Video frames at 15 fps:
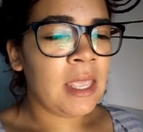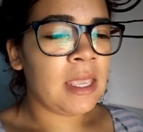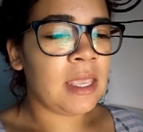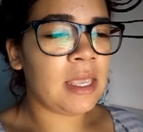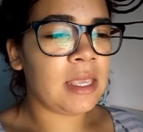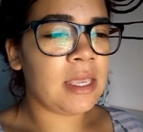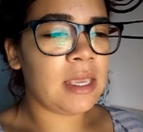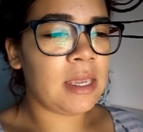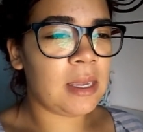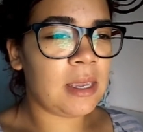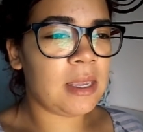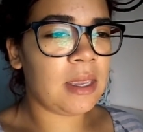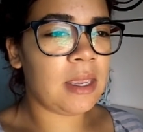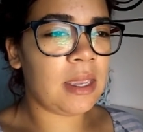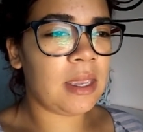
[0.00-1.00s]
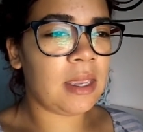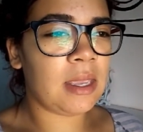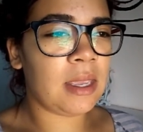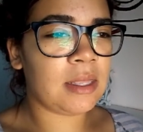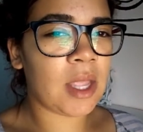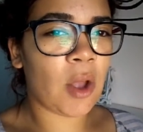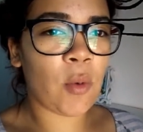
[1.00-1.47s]

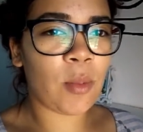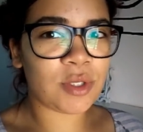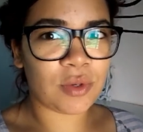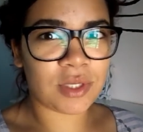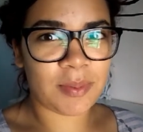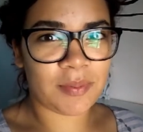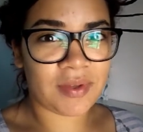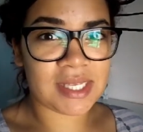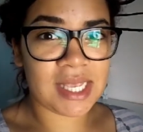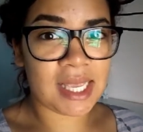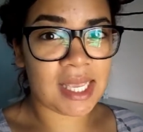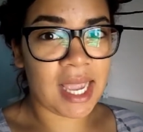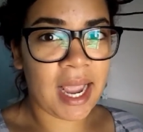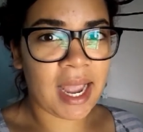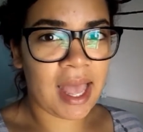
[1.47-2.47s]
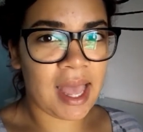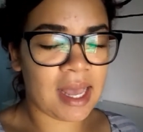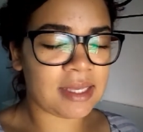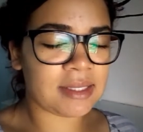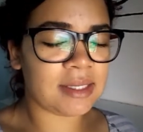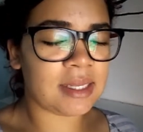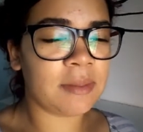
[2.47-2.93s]
e tem algumas coisas para fazer aqui em
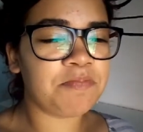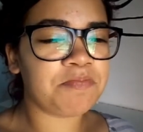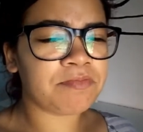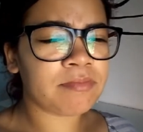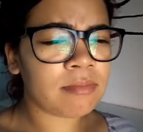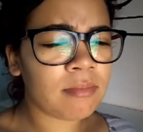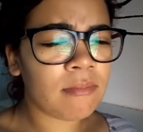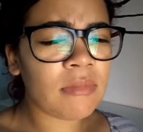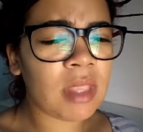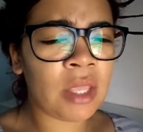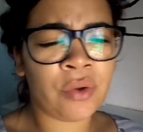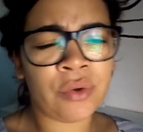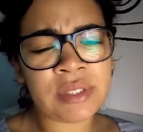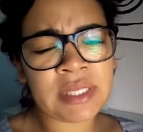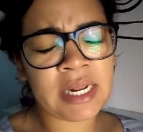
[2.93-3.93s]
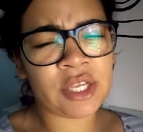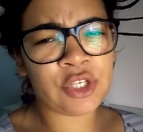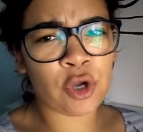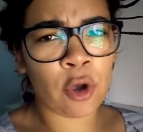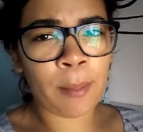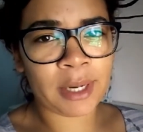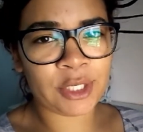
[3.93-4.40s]
casa eu gostaria de
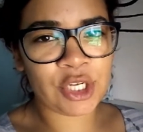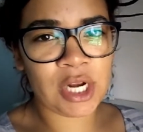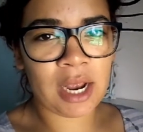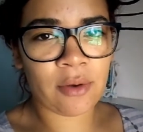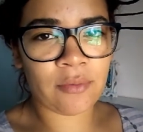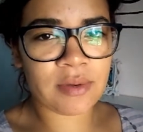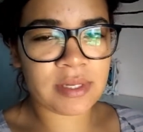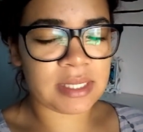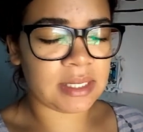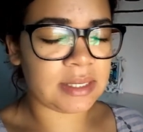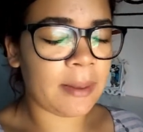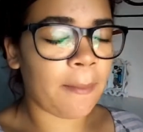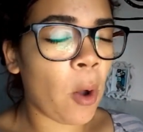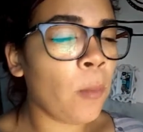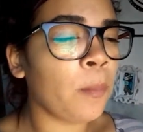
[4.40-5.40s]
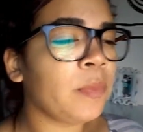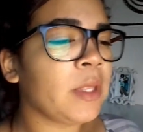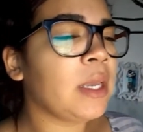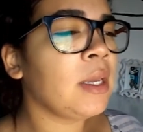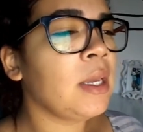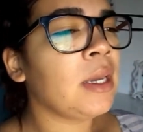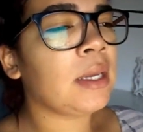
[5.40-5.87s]
compartilhar com vocês, tá bom?
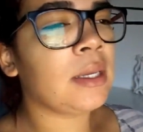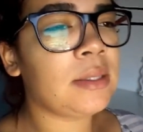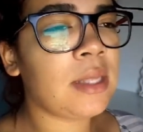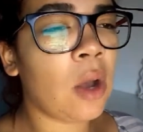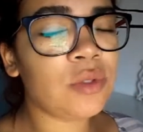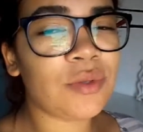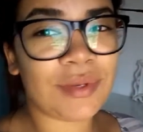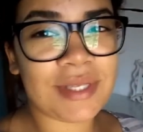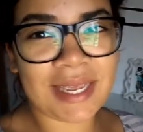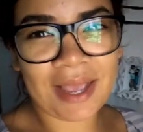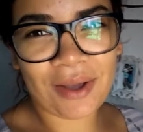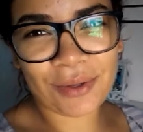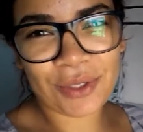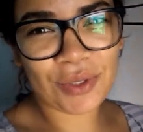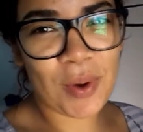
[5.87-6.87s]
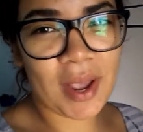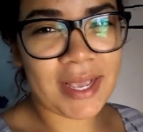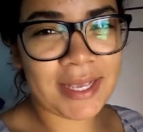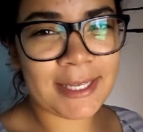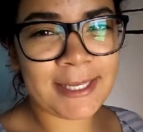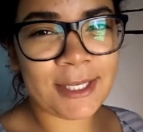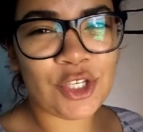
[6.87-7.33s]
Então, se você quer continuar
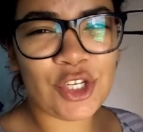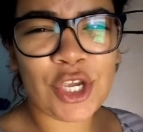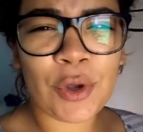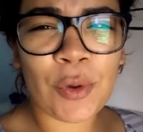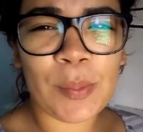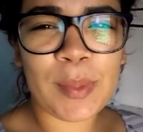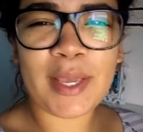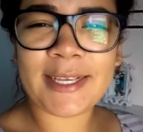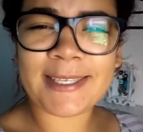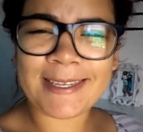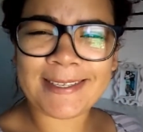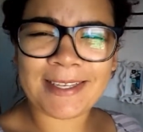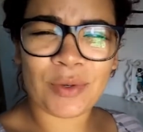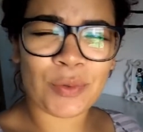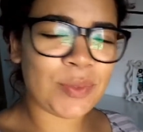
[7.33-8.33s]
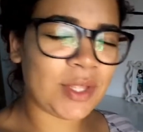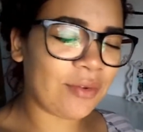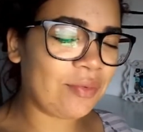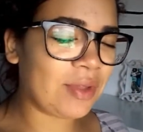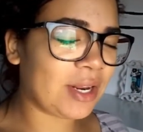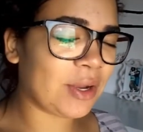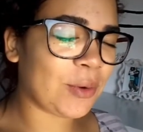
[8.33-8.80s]
esse dia comigo, essa
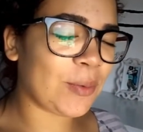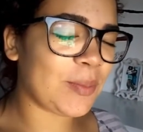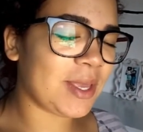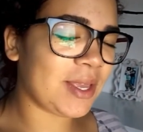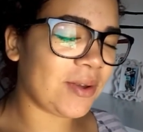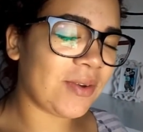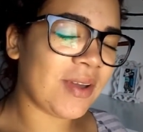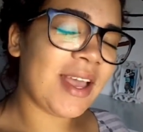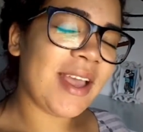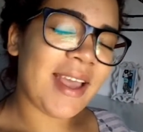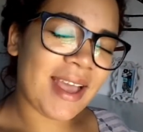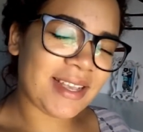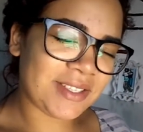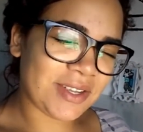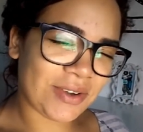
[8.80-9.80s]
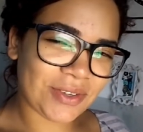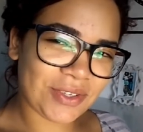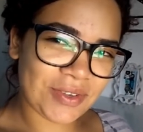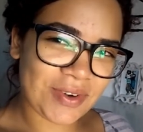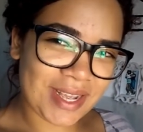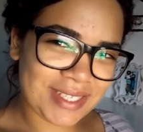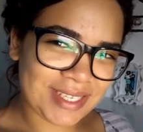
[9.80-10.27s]
segunda-feira comigo, é só
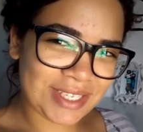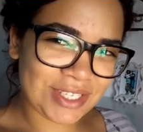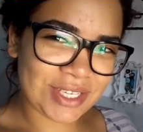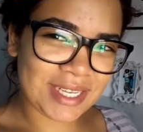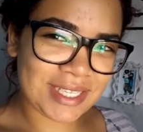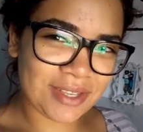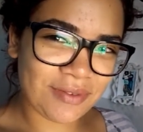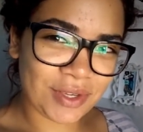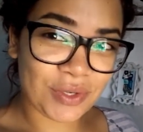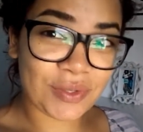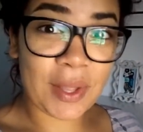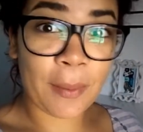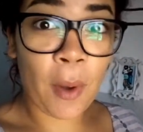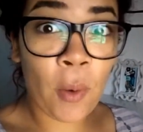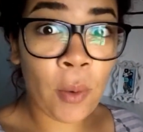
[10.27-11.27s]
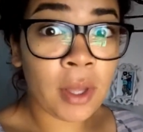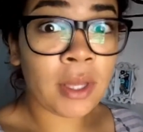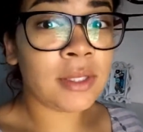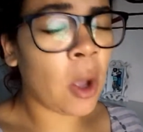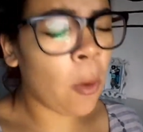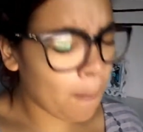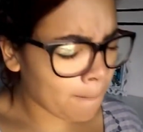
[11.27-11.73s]
continuar assistindo esse vídeo, tá bom?
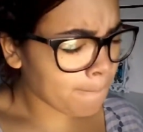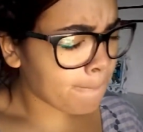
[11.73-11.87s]
Então,